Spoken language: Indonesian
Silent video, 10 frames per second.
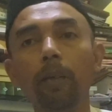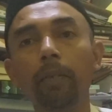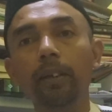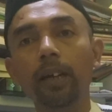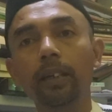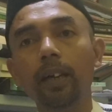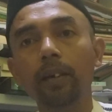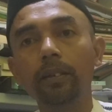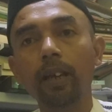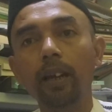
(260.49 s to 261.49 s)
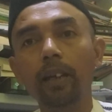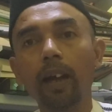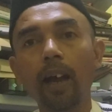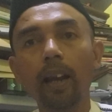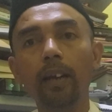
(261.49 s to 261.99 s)
dapatkan dengan cara yang
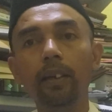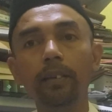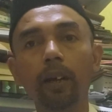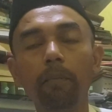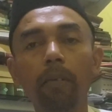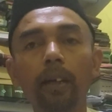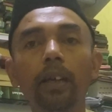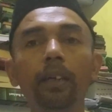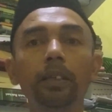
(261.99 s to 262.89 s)
halal dan yang baik,